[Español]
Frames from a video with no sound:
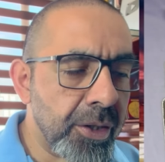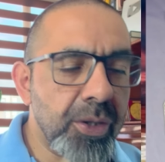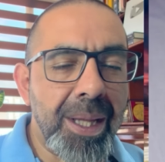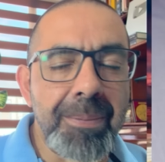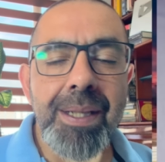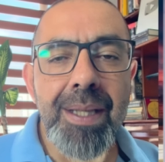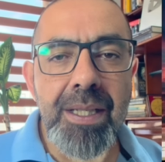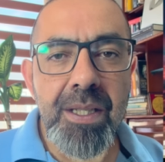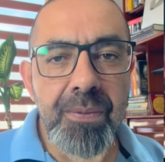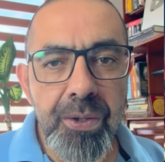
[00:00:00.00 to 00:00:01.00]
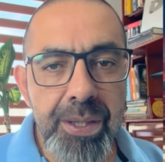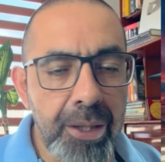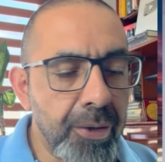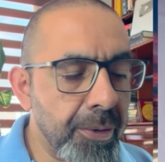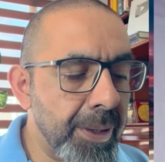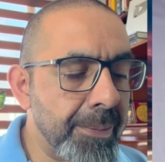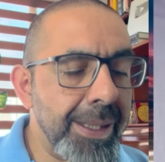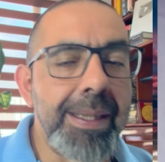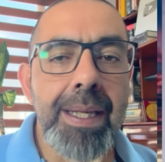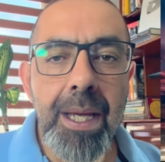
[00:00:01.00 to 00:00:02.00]
también te has esforzado
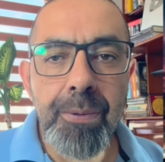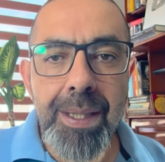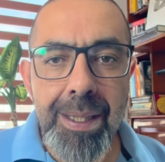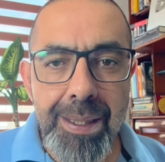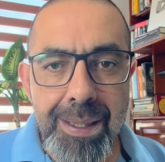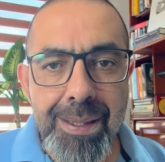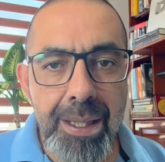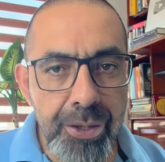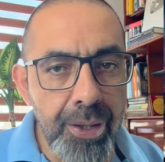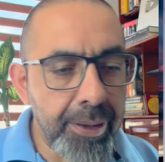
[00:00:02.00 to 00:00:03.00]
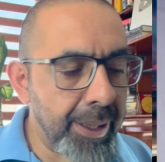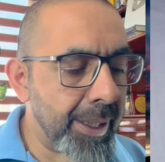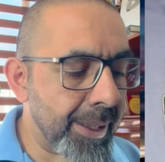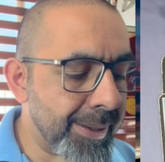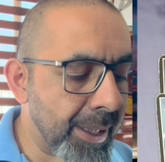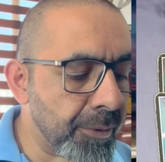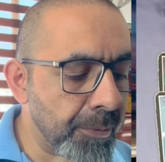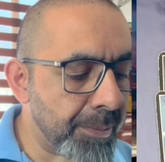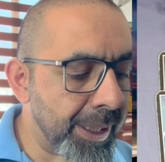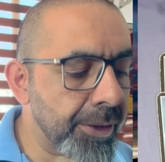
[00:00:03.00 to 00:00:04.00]
obviamente y hay una legislación que están
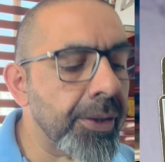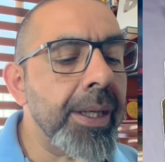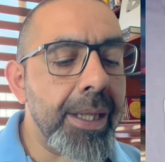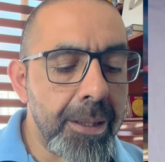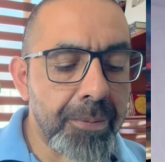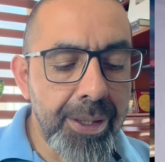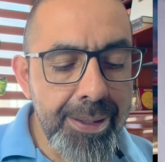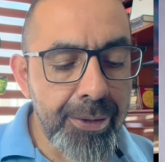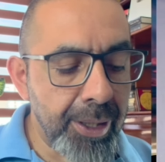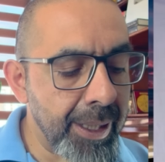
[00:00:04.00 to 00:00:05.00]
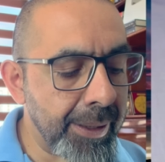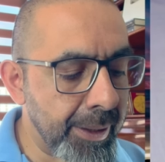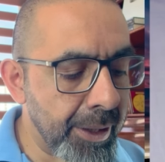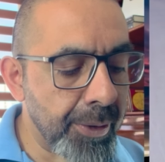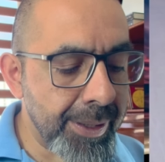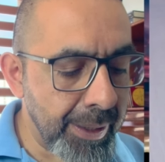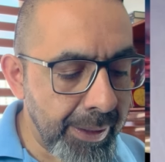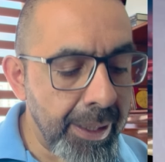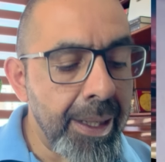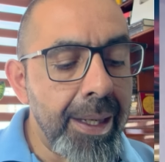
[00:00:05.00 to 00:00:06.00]
cumpliendo y por eso llega el dinero hacia
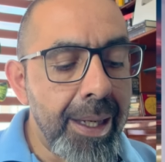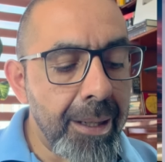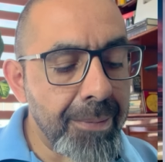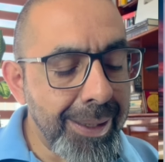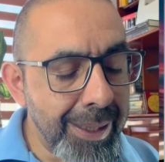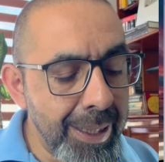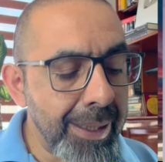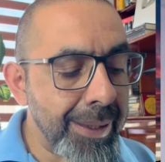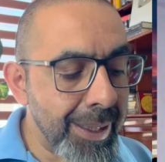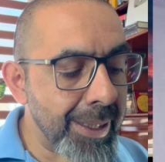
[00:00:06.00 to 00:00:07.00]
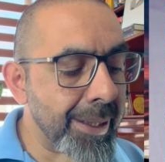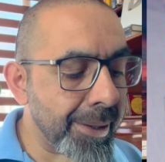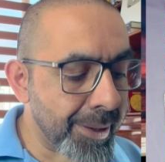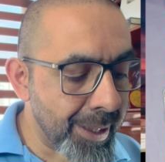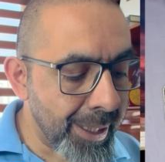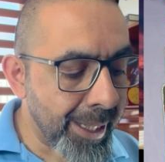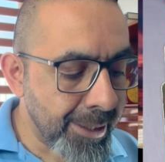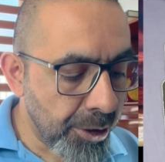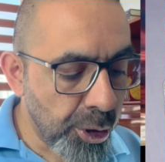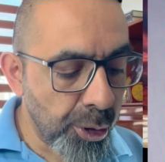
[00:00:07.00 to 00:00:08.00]
ti. En materia de
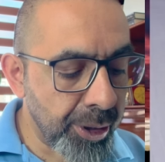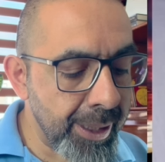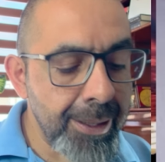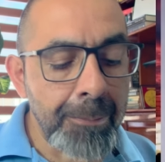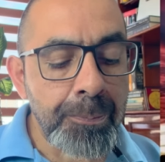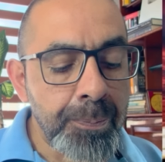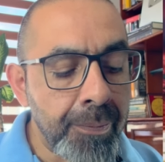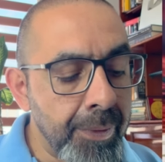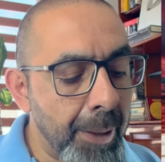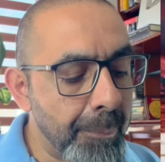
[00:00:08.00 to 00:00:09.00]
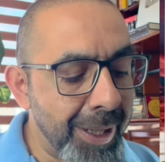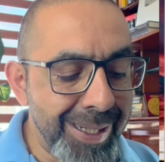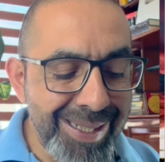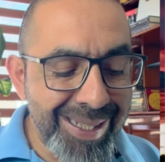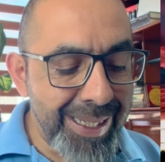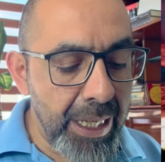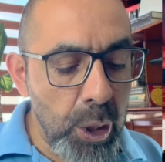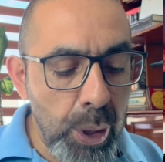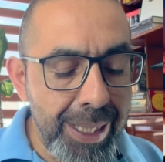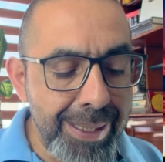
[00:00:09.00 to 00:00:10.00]
relaciones, parece que
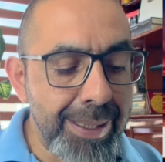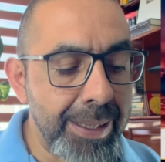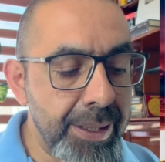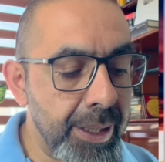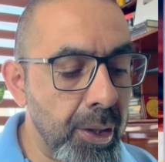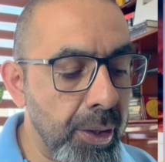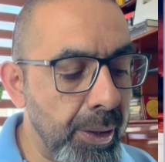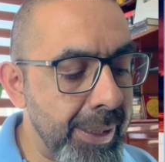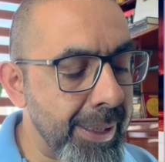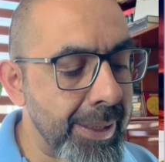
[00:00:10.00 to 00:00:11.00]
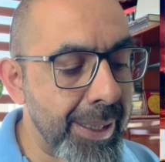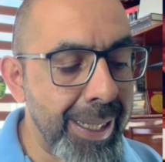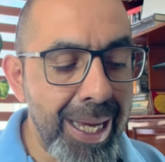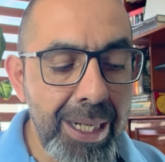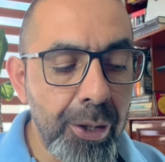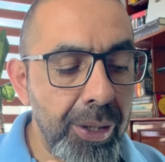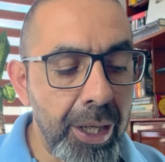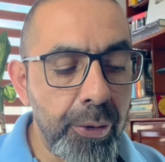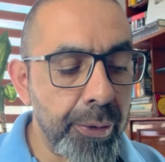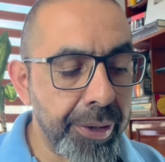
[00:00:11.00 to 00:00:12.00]
con este chico, con esta chica algo le
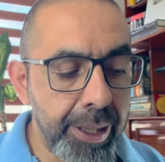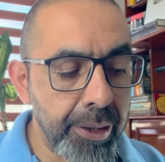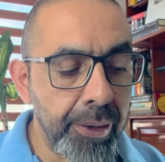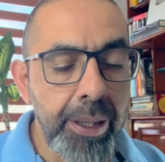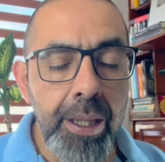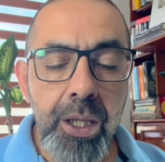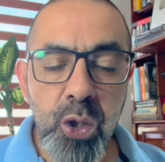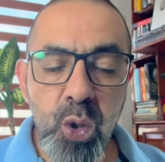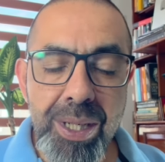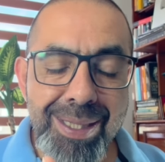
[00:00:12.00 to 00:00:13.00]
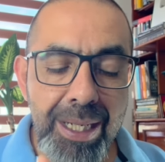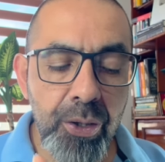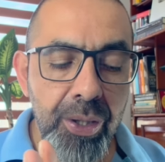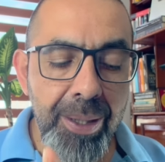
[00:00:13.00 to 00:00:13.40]
ha ocurrido. No es algo